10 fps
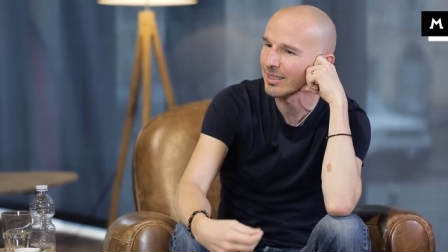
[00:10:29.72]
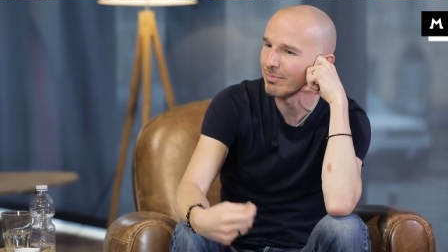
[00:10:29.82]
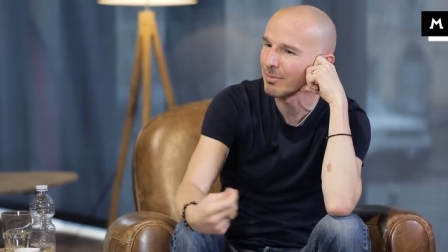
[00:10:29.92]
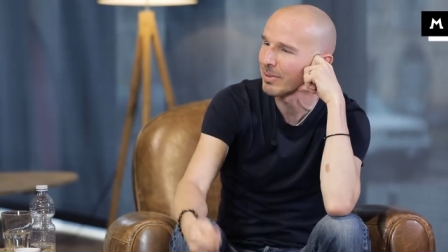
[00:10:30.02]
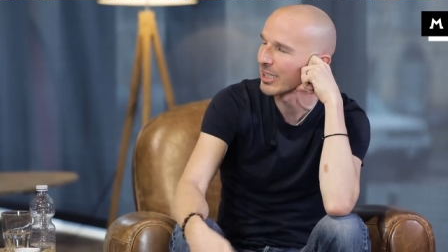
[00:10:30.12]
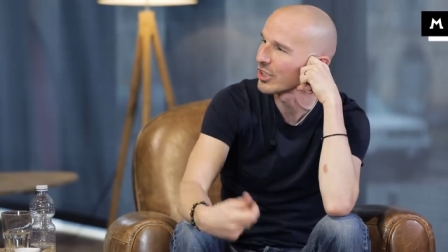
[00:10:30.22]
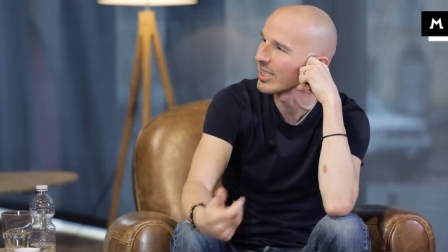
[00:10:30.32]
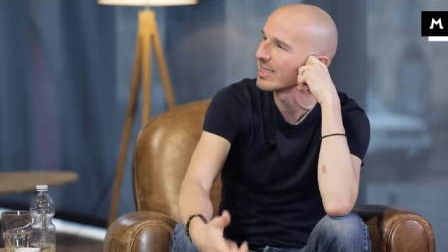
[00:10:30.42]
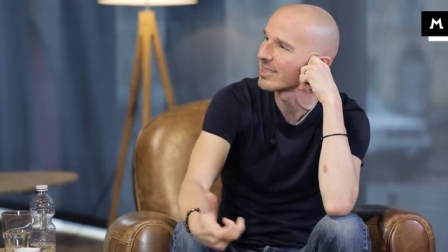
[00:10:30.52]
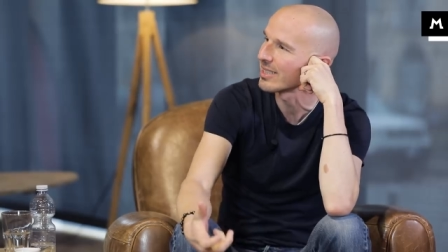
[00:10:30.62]
che mi
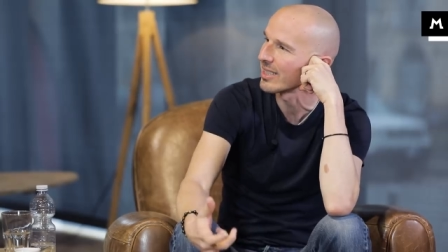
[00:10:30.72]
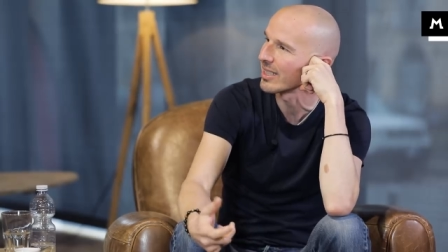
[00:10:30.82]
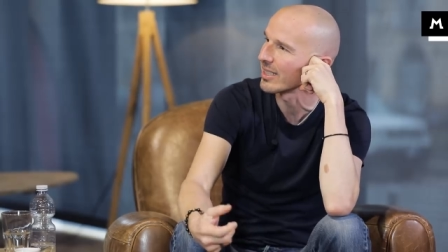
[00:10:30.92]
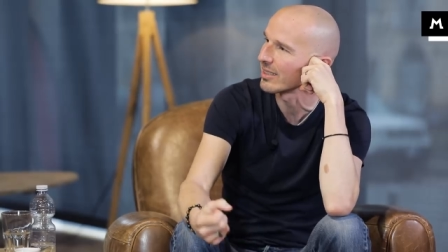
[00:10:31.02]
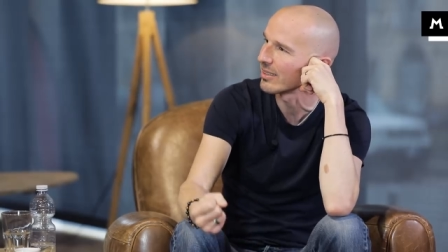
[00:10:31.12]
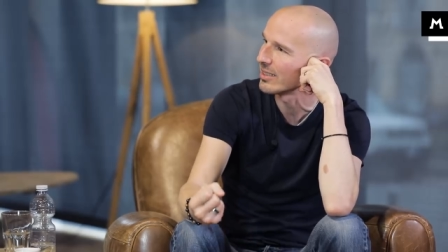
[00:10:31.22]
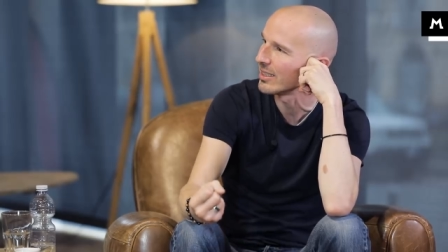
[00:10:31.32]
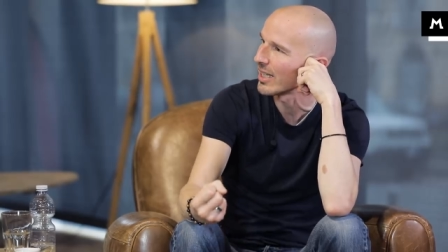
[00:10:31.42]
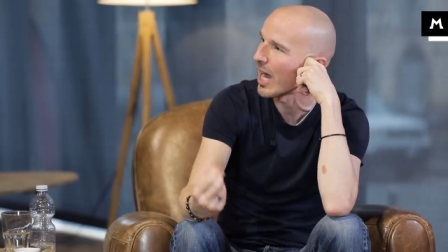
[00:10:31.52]
piacesse di